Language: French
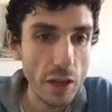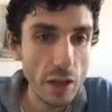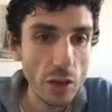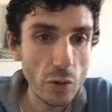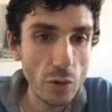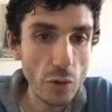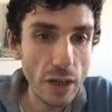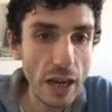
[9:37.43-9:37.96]

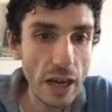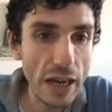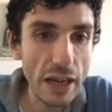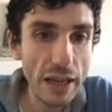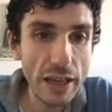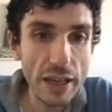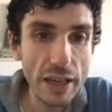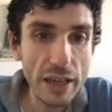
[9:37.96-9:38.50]
Donc
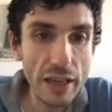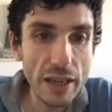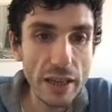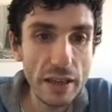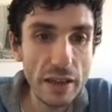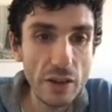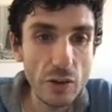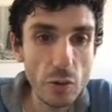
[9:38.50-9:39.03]
là,
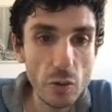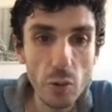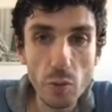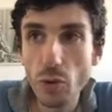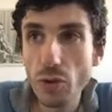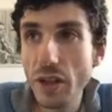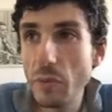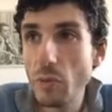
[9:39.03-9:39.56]
donc
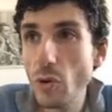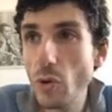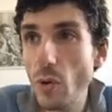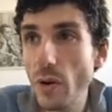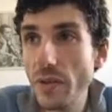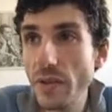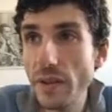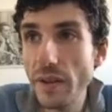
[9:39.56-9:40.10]
mon tableau
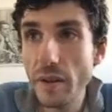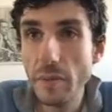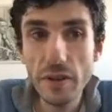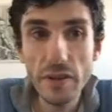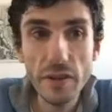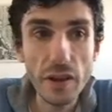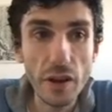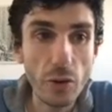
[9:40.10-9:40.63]
croisé dynamique
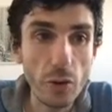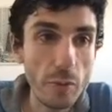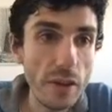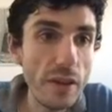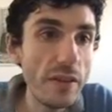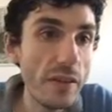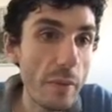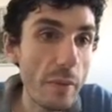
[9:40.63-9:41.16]
s'est renommé,
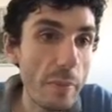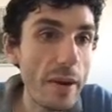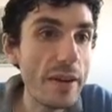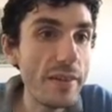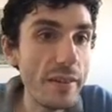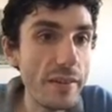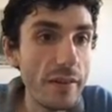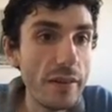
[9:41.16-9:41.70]
il s'appelle
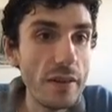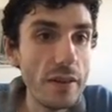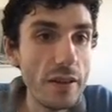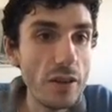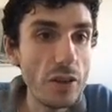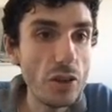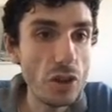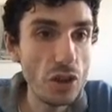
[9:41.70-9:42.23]

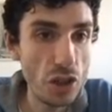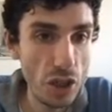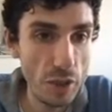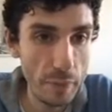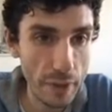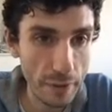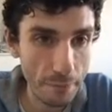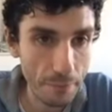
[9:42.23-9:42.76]

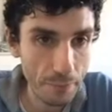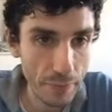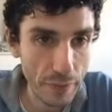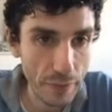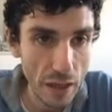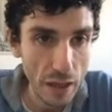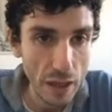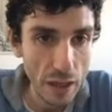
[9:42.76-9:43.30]
TCDJP.
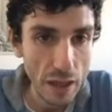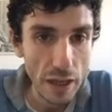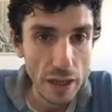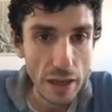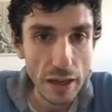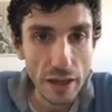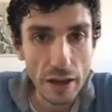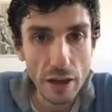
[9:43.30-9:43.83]

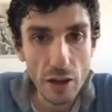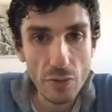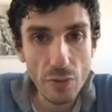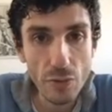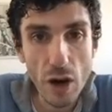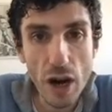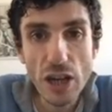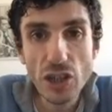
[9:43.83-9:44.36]
Euh,
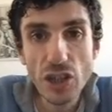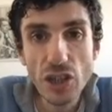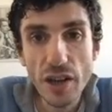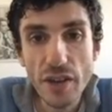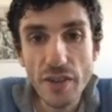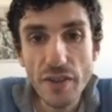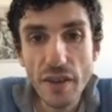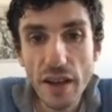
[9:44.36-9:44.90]
voilà, j'ai
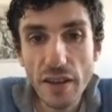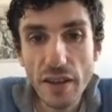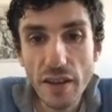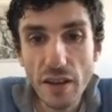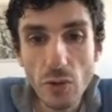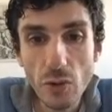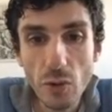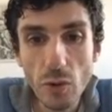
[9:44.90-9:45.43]
un
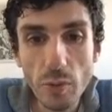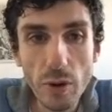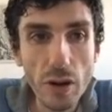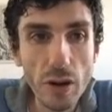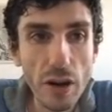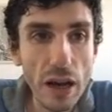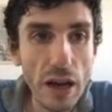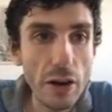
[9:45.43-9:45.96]
certain
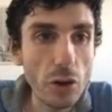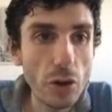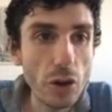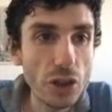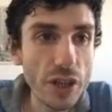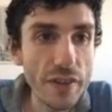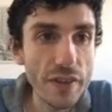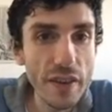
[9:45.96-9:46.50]
nombre, alors
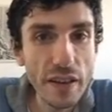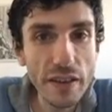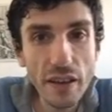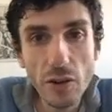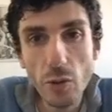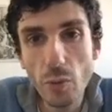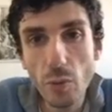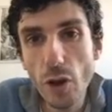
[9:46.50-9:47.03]
j'ai un certain
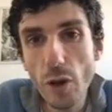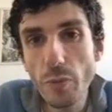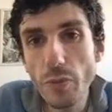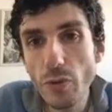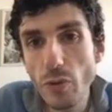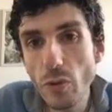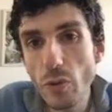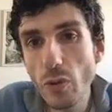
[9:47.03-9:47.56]
nombre
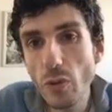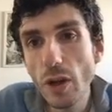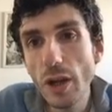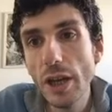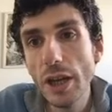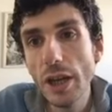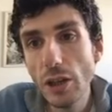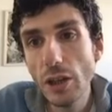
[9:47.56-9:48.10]
d'options
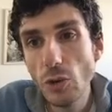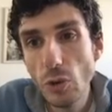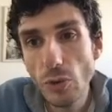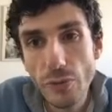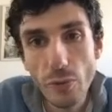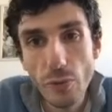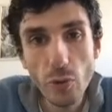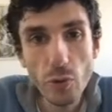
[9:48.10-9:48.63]
et de
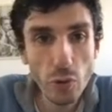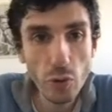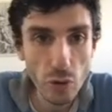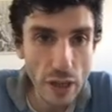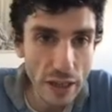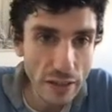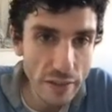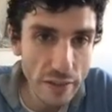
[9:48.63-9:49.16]

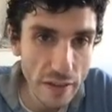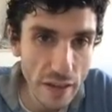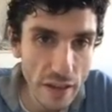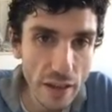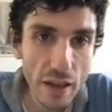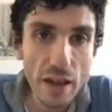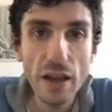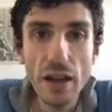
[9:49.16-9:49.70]
fonctionnalités
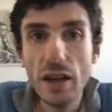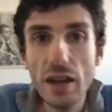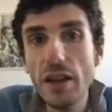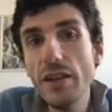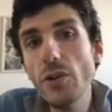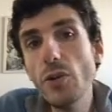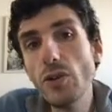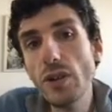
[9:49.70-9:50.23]

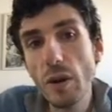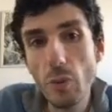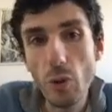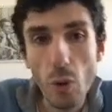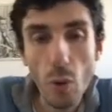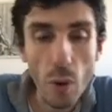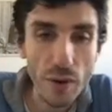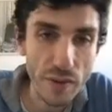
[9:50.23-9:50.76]
liées au tableau
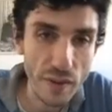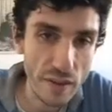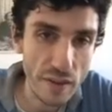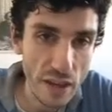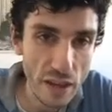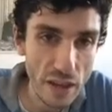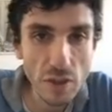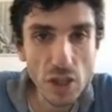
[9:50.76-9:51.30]
croisé
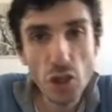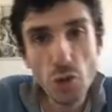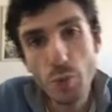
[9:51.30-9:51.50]
dynamique.